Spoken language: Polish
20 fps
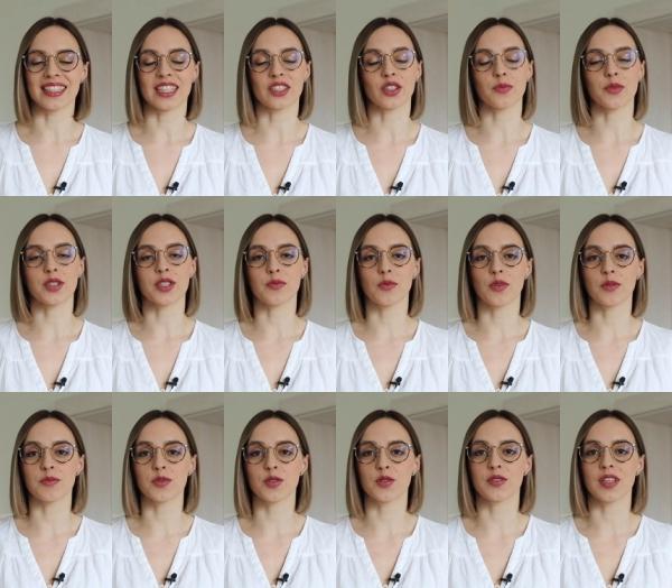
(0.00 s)
natomiast
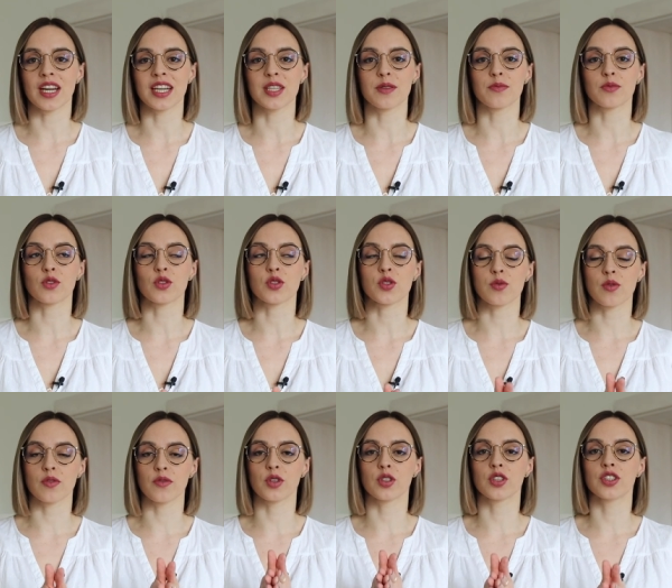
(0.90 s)
moim zdaniem to
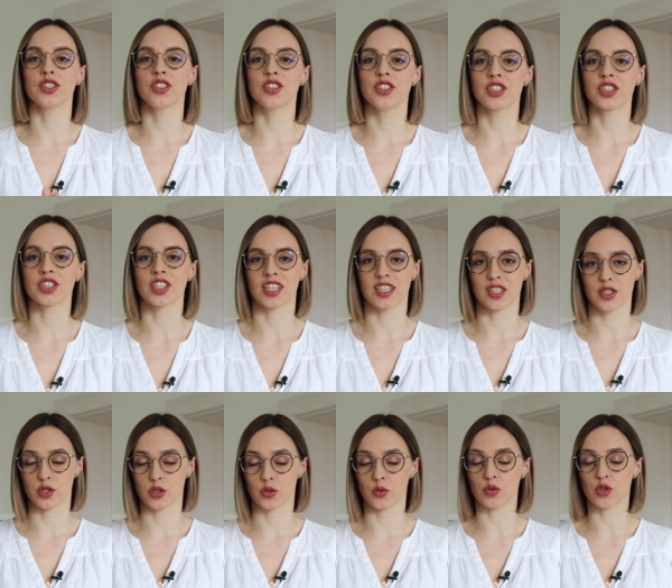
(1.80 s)
słowo kliniczna
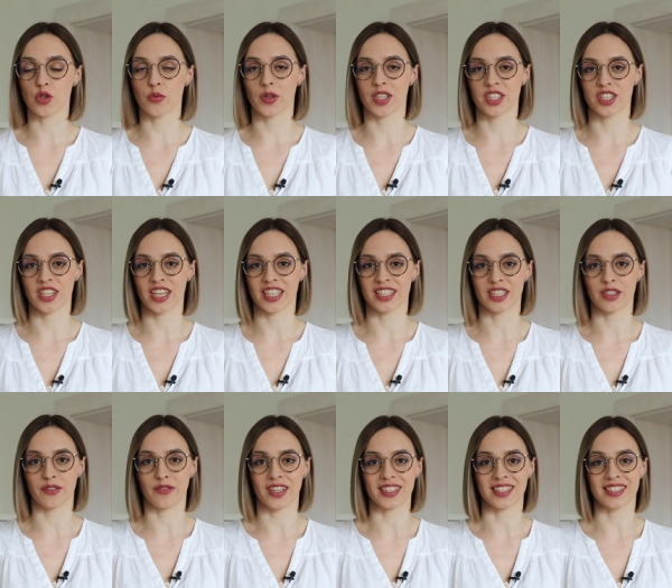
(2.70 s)
jest dużo bardziej
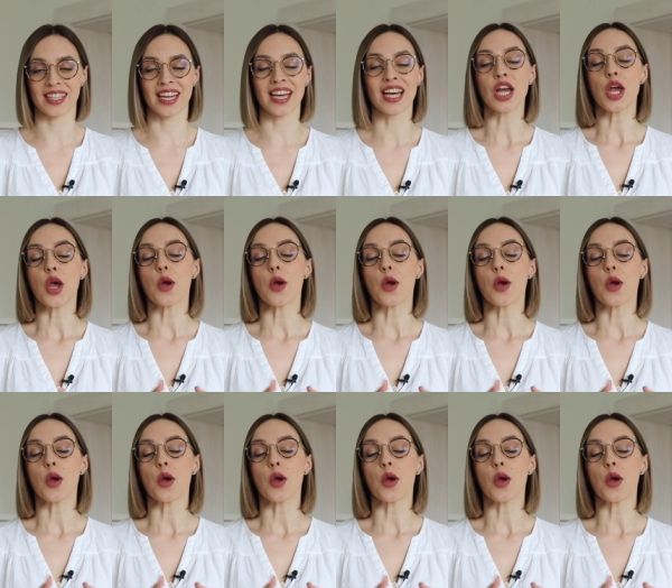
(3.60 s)
adekwatne,